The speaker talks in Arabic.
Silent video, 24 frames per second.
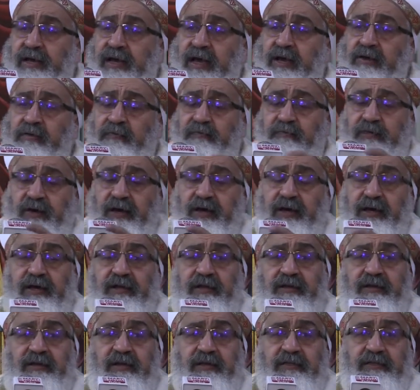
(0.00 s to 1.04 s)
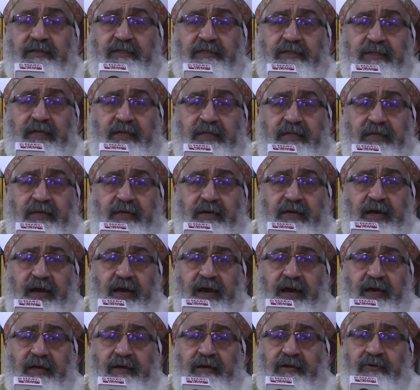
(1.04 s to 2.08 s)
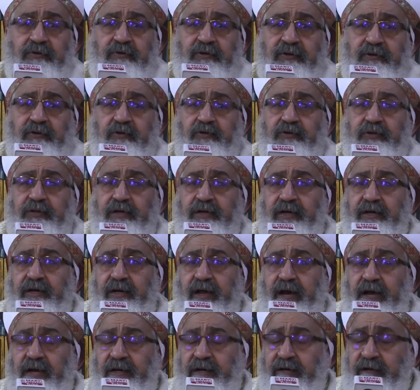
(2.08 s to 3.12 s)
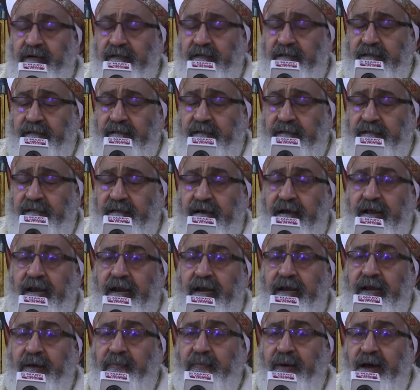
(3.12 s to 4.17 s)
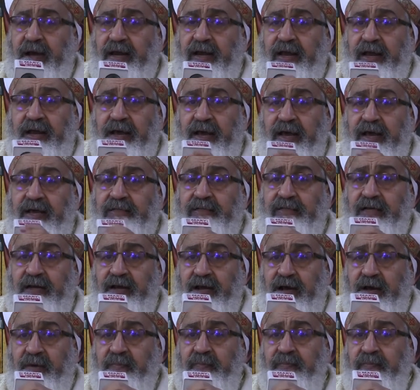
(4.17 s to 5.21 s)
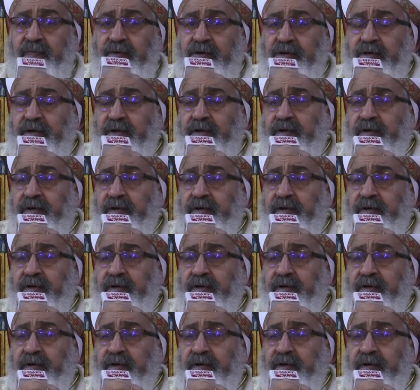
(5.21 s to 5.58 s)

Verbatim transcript: كيف نستطيع أن ندرك أن نتغلب على هذا الأمر